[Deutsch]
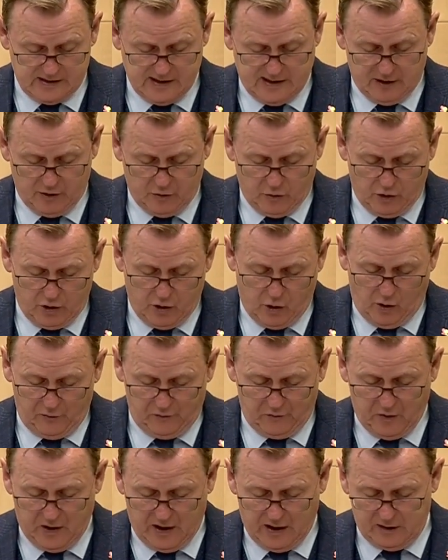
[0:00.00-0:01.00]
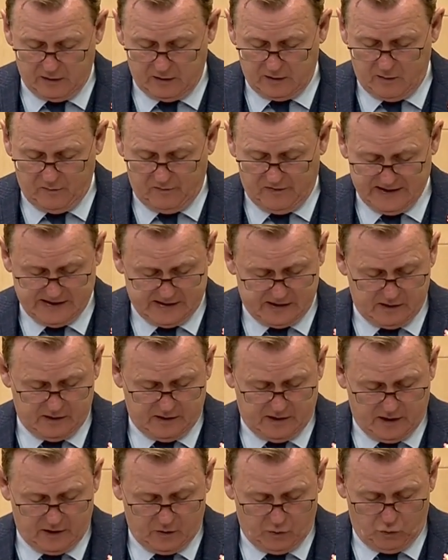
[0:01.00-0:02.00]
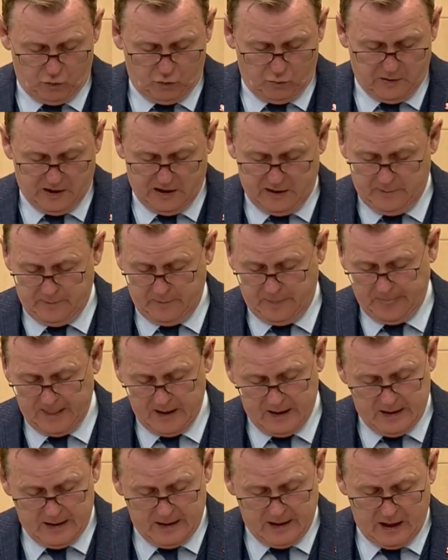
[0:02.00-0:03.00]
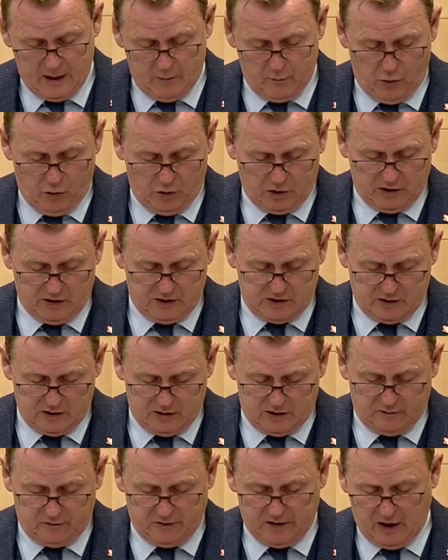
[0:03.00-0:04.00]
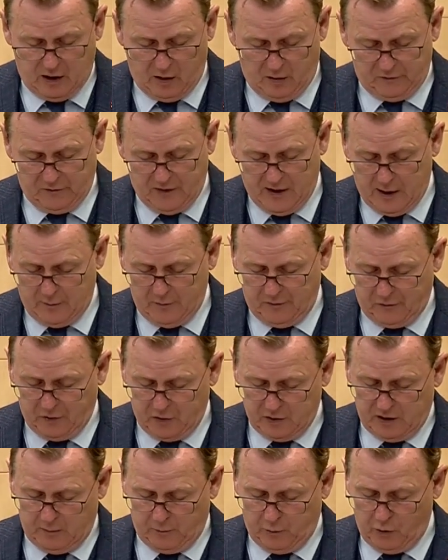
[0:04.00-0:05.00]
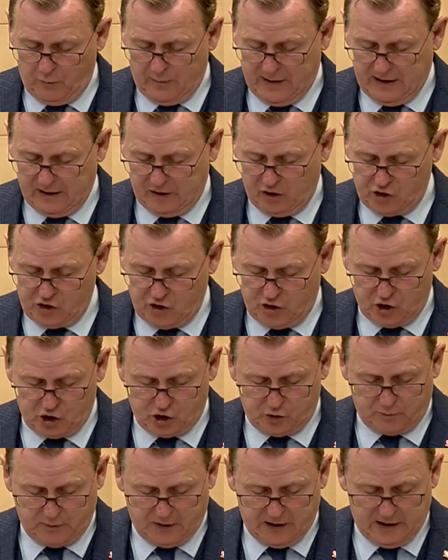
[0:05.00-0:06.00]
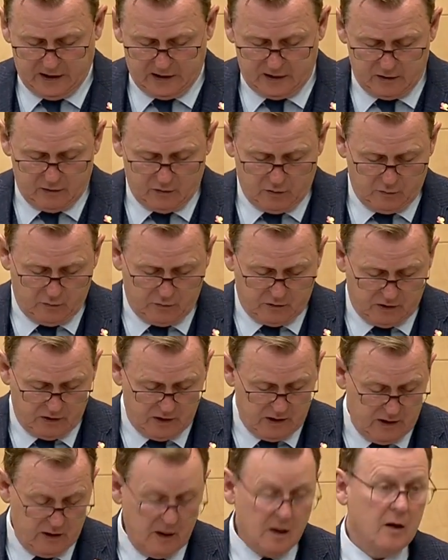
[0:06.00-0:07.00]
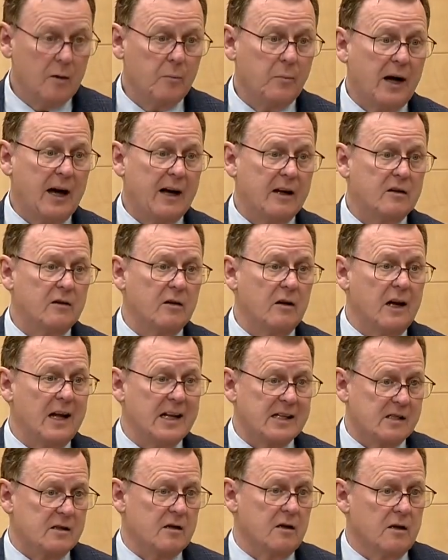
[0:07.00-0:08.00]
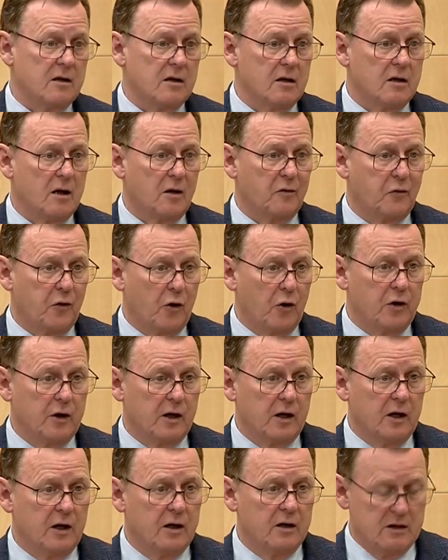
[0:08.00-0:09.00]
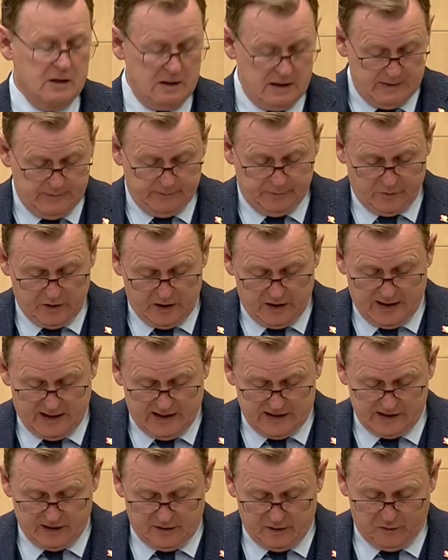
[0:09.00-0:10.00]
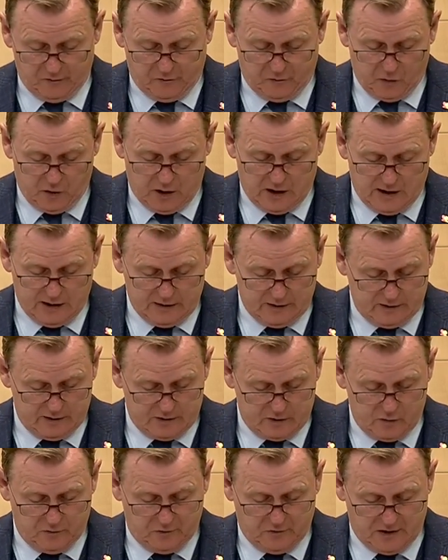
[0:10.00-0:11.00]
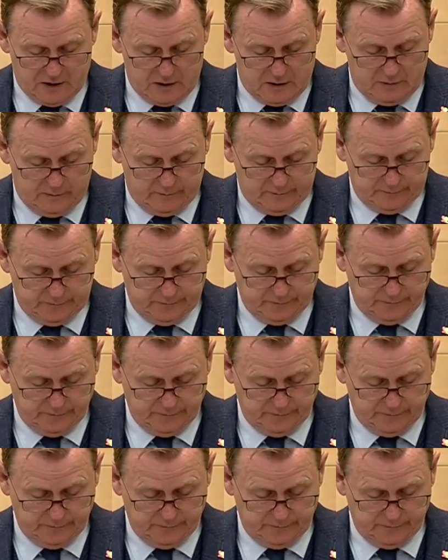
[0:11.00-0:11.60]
Seine neue Offenheit dem Westen gegenüber ermöglichte die Wiederaufnahme von diplomatischen Gesprächen und brachte letztlich in der Folge den eisernen Vorhang zu Fall.